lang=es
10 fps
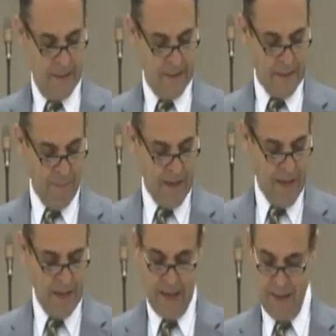Esta
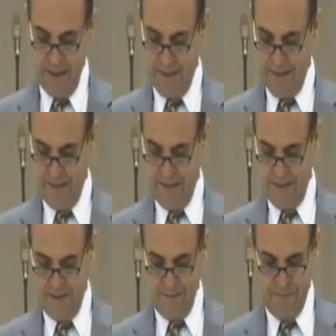mañana
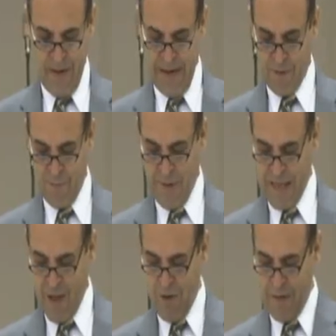me han
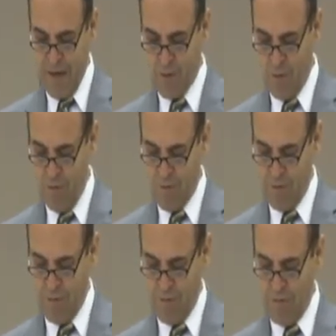acompañado en el
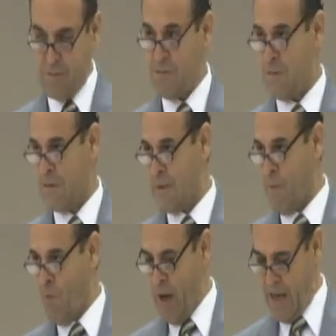culto
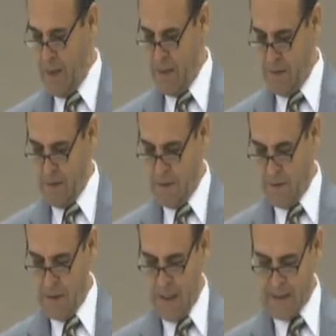Samuel
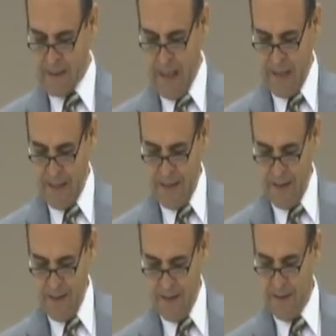
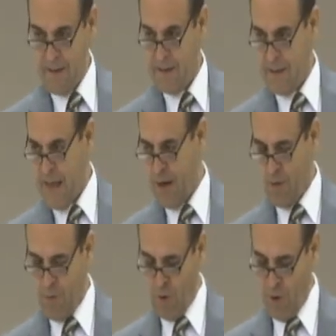Castaldi,
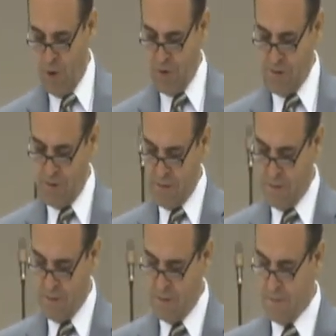Diego Bolón,
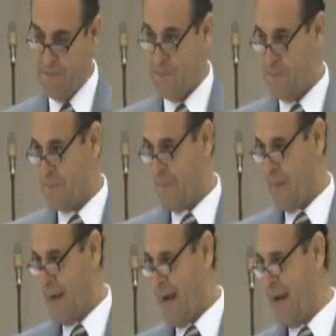
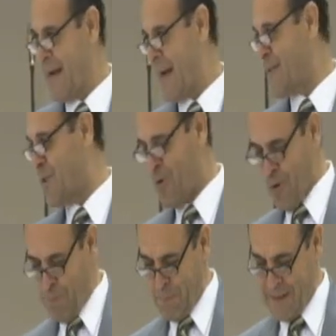Alejandro
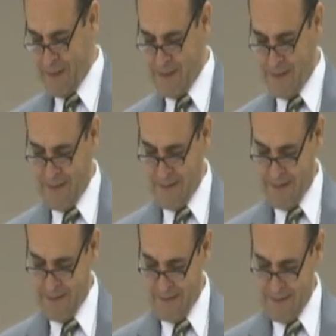
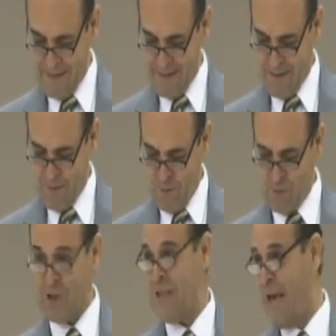López,
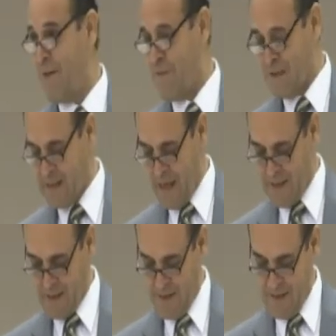Uciel
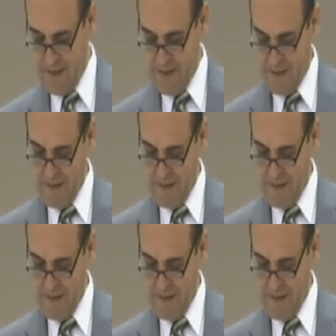Vicente,